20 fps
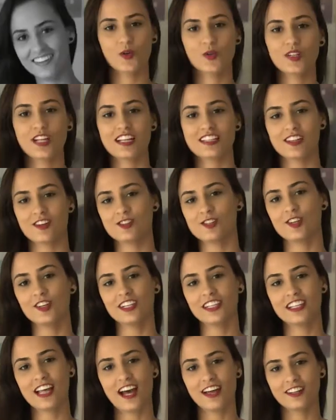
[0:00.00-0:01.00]
O Natal
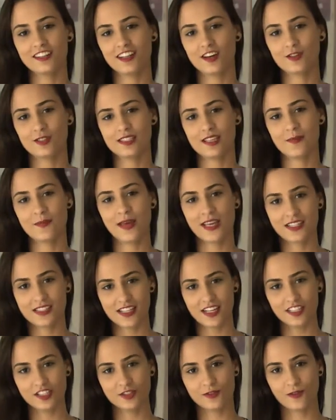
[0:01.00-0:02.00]
Solidário da UCB
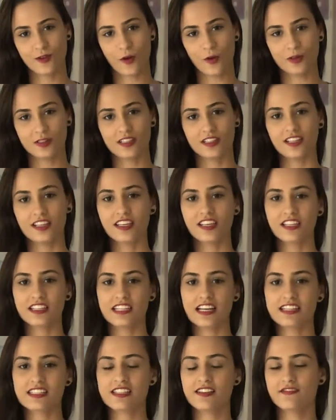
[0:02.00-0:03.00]
está de volta e,
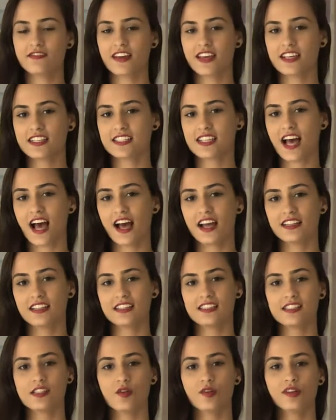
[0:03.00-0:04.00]
dessa vez, a
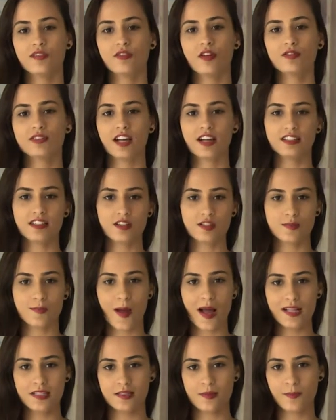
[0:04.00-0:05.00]
atenção é voltada aos
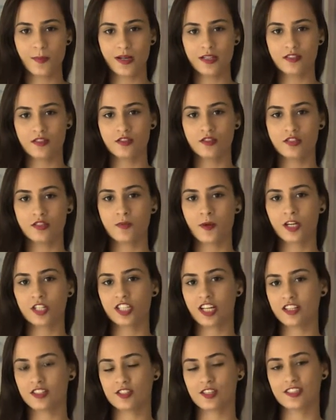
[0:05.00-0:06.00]
participantes dos
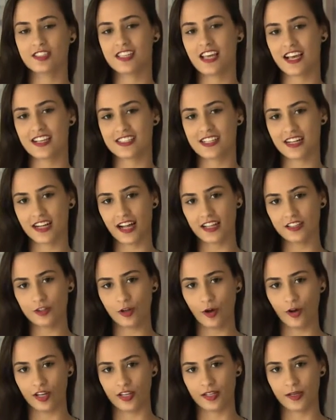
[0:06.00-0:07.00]
projetos sociais da
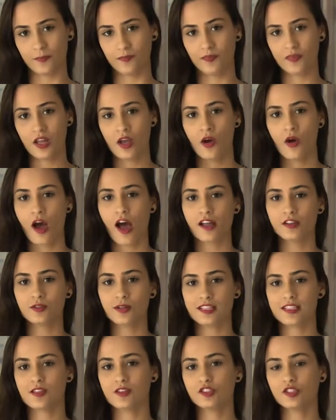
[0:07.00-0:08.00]
Católica. A
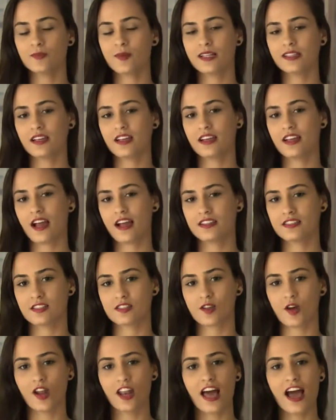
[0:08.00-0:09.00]
doação de materiais
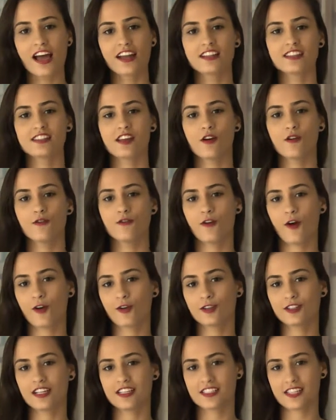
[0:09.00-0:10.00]
escolares é o
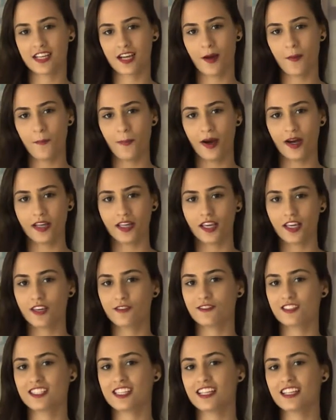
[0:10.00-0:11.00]
foco dessa campanha
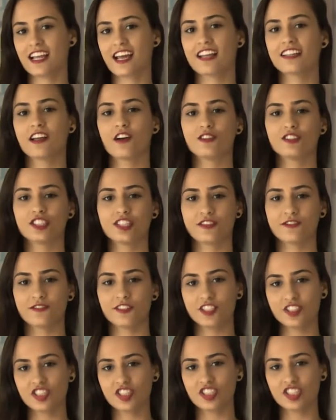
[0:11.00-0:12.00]
e você tem até o dia
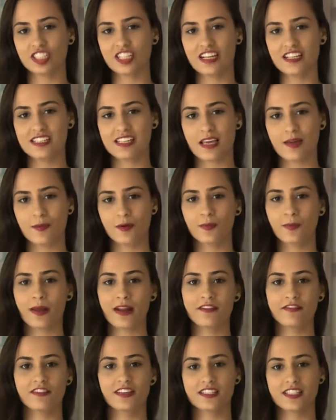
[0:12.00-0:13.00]
20 de dezembro
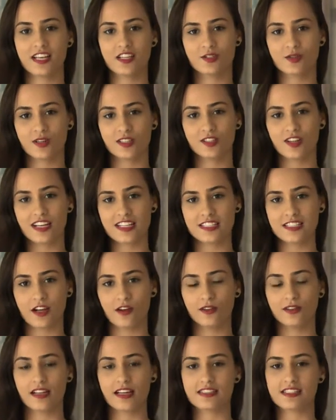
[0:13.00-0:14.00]
para fazer a sua
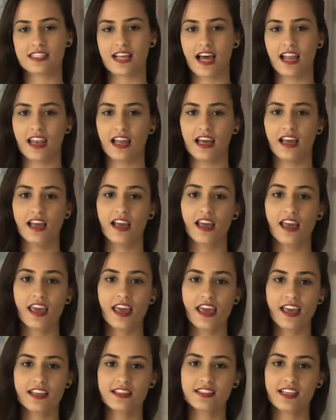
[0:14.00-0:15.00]
doação na sala
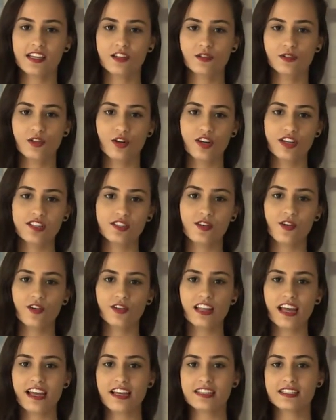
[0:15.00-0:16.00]
E02
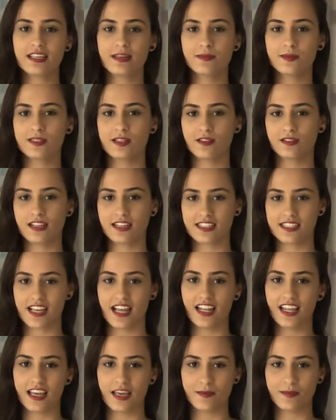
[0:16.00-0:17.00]
ou na recepção da
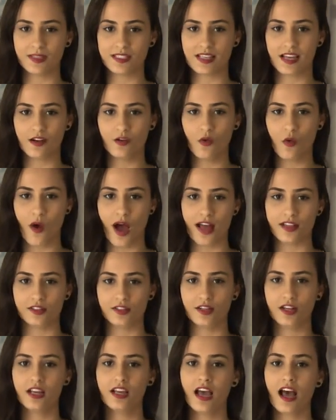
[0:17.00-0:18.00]
sala
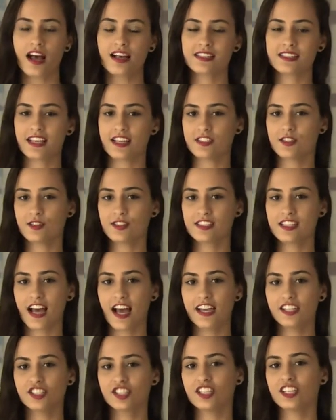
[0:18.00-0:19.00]
M04. Acesse o
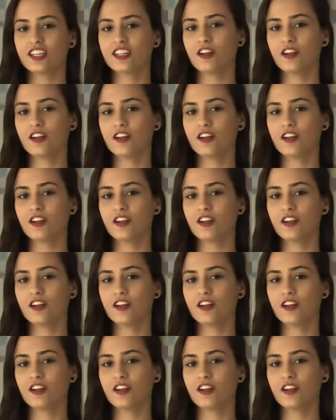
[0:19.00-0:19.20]
site e